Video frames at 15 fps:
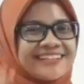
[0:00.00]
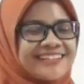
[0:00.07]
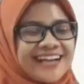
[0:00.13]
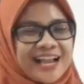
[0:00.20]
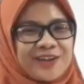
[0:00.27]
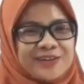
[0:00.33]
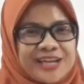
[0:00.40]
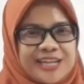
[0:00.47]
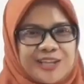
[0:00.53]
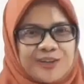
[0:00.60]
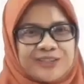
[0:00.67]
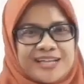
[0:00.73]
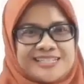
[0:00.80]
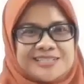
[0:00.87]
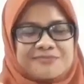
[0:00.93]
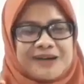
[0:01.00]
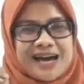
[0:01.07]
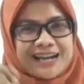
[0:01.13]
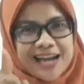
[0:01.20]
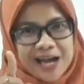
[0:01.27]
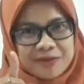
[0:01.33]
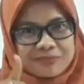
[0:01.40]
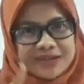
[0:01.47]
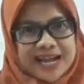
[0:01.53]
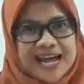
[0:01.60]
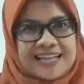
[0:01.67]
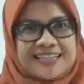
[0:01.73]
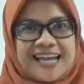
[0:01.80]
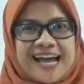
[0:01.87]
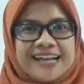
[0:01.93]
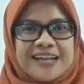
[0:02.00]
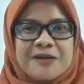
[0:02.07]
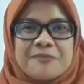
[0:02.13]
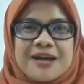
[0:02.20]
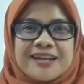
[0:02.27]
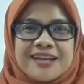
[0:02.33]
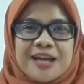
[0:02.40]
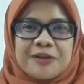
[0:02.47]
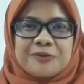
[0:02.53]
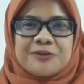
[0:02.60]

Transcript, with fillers: Kalau dari kota Semarang berarti ada bandar